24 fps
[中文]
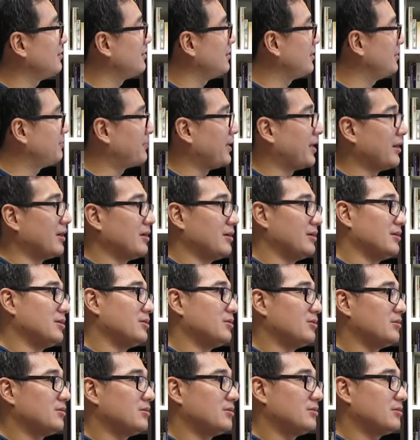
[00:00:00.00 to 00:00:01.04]
一百、
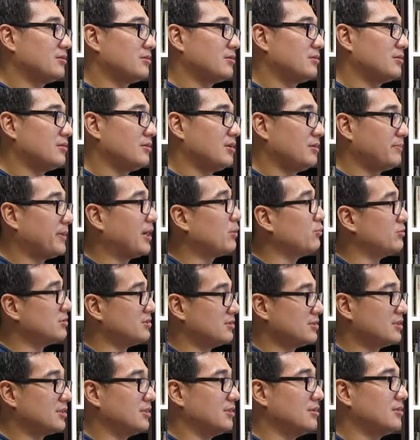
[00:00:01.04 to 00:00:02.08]
一百五十
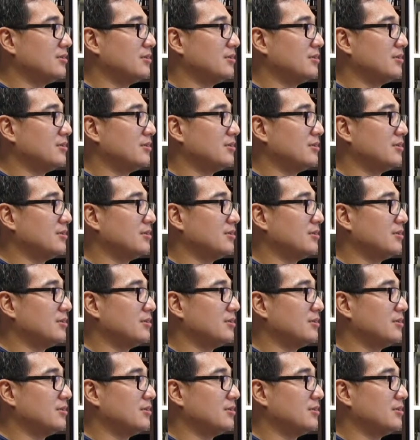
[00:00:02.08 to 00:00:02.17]
个，